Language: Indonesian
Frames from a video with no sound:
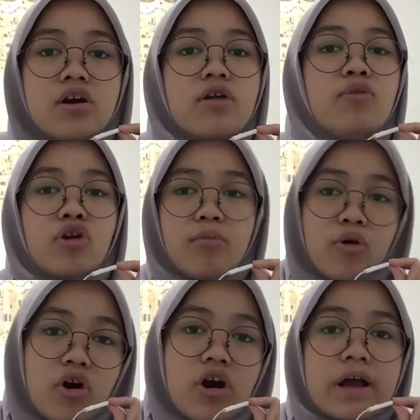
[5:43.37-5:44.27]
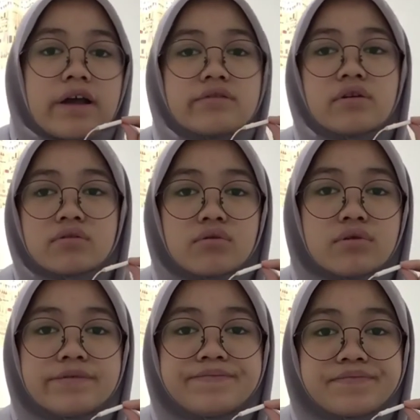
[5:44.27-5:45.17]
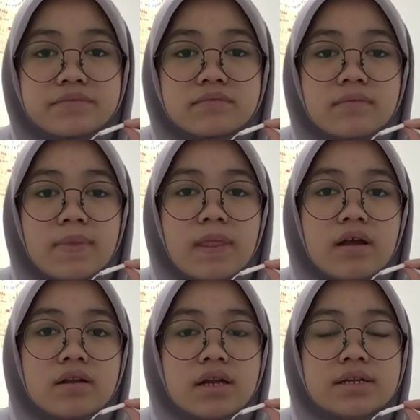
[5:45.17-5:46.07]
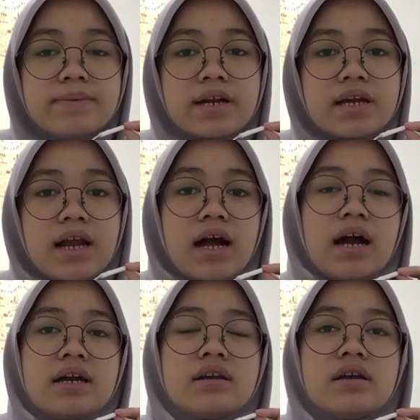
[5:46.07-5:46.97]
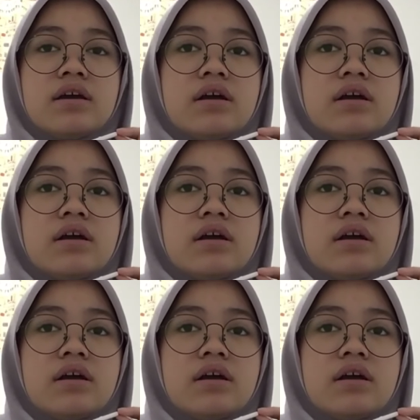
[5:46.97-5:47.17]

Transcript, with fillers: robo roboh kayak gitu-gitu. Diperkirakan